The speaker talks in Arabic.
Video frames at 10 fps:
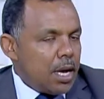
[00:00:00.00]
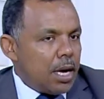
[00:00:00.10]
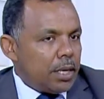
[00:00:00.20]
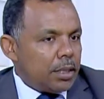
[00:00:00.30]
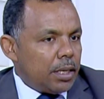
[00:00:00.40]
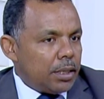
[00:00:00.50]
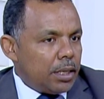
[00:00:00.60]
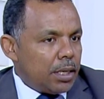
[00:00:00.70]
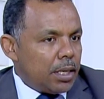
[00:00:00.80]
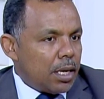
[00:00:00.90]

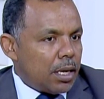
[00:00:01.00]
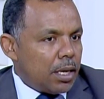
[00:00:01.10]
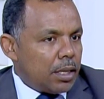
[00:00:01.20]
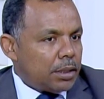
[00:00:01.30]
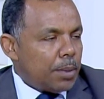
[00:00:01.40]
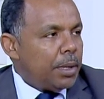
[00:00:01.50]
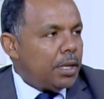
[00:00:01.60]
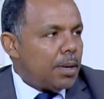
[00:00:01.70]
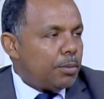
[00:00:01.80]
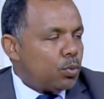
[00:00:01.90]
يعني أنا
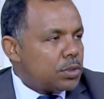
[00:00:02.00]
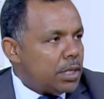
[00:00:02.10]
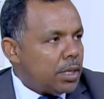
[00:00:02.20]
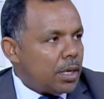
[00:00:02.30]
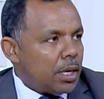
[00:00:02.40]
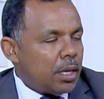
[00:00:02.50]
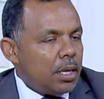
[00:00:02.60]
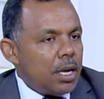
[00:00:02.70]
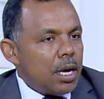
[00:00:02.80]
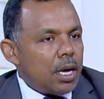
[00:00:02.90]
أتمنى من وزير
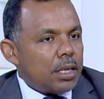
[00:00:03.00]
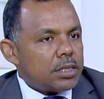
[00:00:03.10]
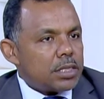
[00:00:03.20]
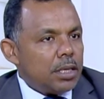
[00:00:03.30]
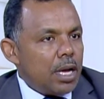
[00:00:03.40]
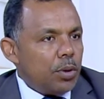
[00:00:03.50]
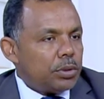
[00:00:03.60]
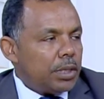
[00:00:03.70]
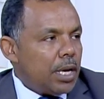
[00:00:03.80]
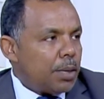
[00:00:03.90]
الصناعة
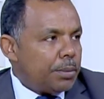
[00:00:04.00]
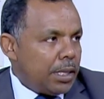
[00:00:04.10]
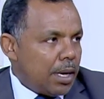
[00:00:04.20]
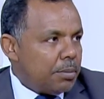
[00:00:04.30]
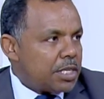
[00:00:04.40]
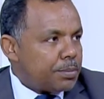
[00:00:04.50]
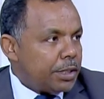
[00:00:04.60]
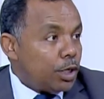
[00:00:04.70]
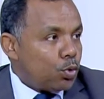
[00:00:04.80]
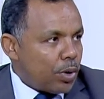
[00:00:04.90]
والتجارة مدني عباس
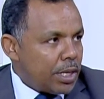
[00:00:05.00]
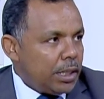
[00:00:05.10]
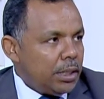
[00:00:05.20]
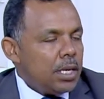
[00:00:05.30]
مدني يراجع